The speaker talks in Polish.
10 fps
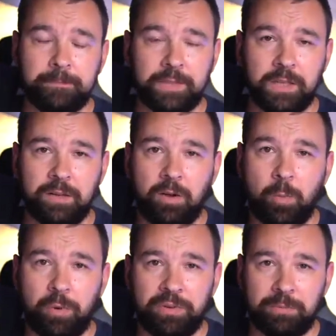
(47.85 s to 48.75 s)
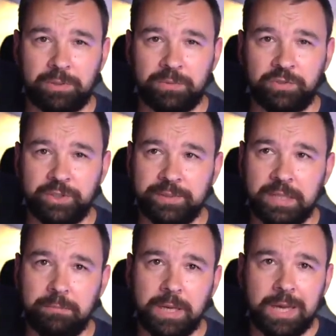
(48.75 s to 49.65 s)
E, opowiem o tym
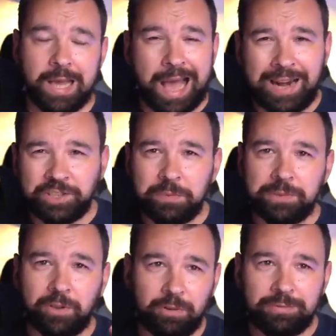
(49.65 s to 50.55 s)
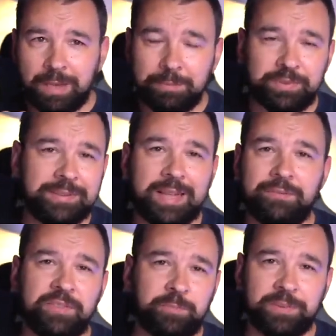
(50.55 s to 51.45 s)
wszystkim, ale chciałbym to jakby
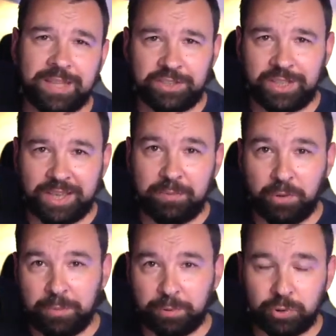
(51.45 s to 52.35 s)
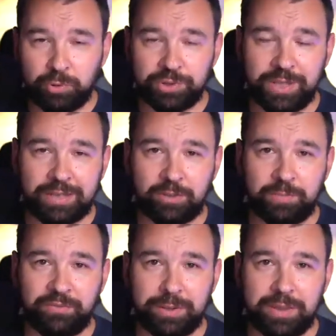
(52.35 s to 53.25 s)
przedstawić w postaci takiej mojej podróży, jak to
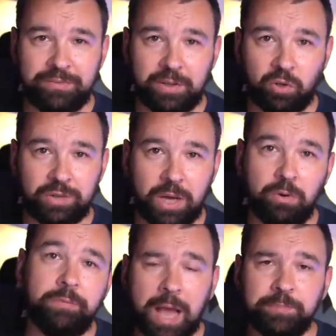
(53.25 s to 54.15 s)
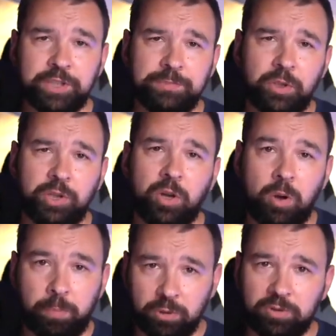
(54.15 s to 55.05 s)
mniej więcej wyglądało. Ale przejdźmy do
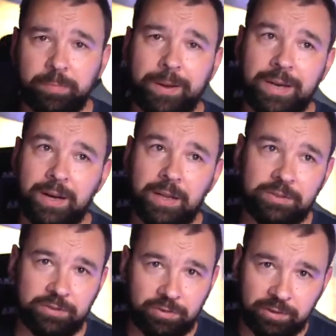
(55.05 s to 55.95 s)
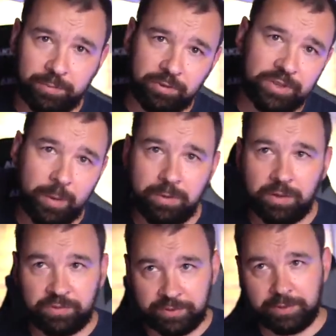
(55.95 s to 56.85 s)
tego, po co panele, czy to jest
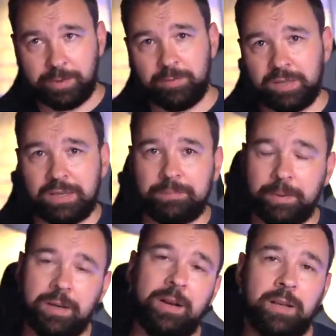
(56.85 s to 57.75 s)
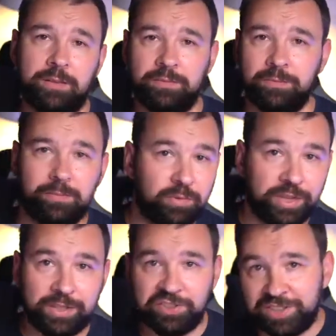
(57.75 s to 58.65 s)
potrzebne, wszyscy mają teraz panele,
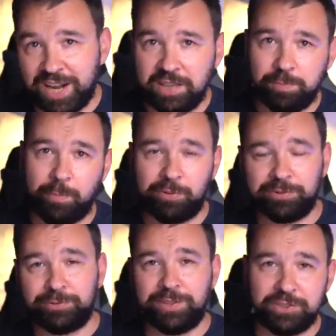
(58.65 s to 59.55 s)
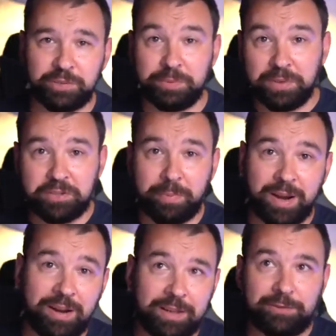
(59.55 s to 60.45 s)
może jakiś trend po prostu jest, żeby mieć
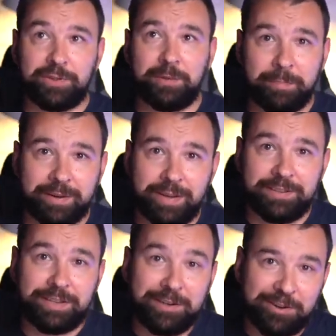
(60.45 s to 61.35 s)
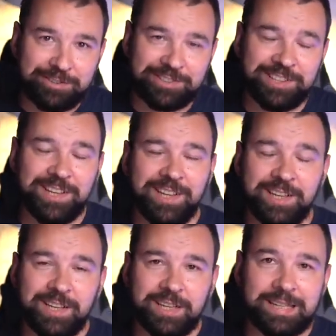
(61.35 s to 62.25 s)
panele, kto nie ma paneli, ten gorszy.
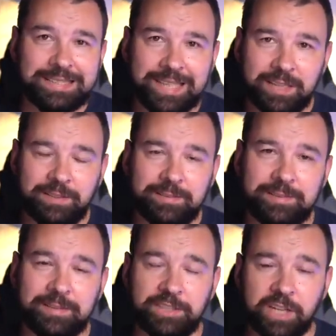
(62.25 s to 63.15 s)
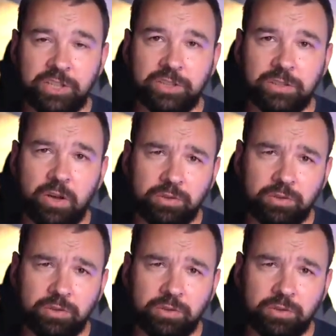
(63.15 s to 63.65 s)
E, nie, nic z tych rzeczy.